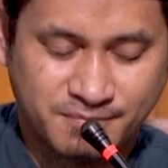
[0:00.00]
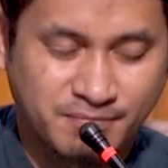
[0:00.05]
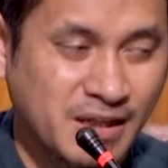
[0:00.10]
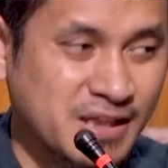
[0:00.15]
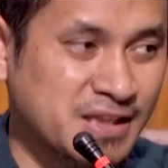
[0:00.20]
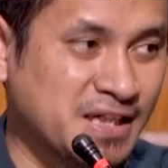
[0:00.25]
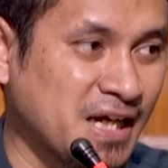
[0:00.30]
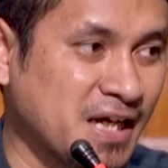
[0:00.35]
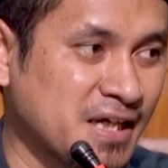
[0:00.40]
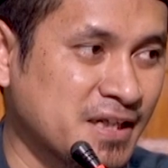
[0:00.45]

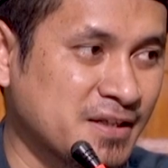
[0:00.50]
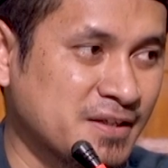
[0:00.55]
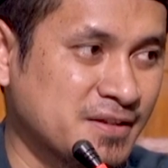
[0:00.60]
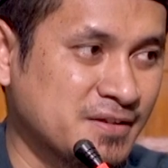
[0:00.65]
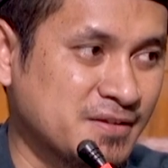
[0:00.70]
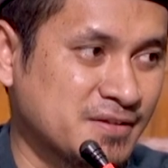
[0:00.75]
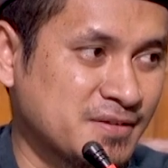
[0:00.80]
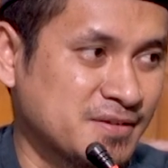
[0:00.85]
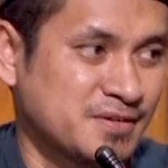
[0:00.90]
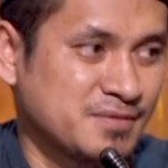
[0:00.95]
badan,
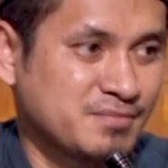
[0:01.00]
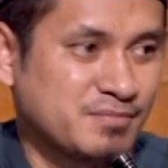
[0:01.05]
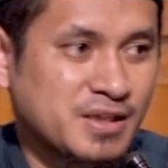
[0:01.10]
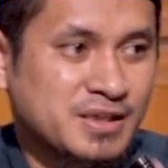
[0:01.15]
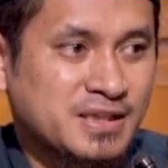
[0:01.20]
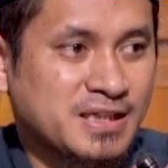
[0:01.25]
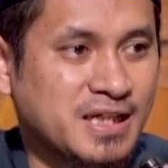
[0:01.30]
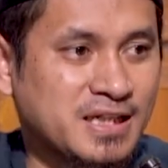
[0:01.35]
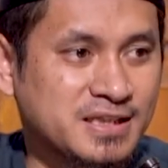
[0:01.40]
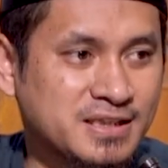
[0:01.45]

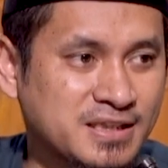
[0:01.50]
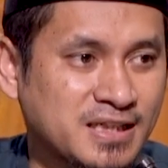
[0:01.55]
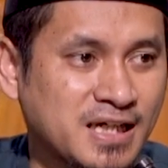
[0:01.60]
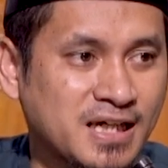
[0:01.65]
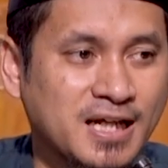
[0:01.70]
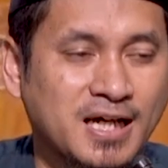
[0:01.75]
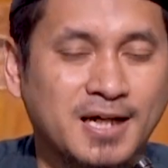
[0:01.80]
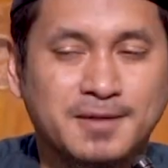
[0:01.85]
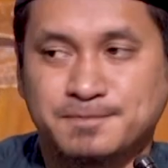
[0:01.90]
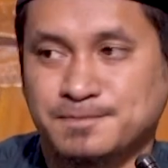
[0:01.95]
berarti yang di
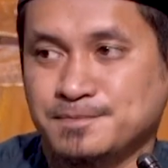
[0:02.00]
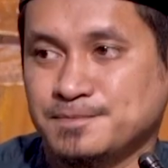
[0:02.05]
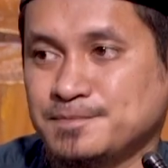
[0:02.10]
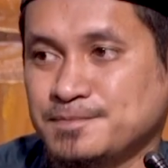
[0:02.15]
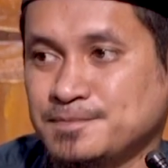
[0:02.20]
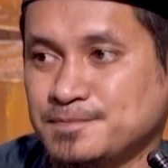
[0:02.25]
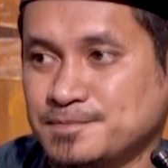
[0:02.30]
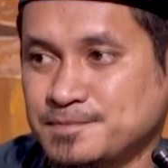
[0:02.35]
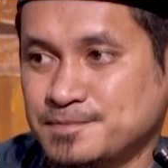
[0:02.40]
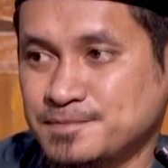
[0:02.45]

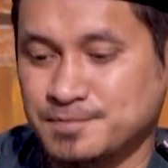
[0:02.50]
dalam.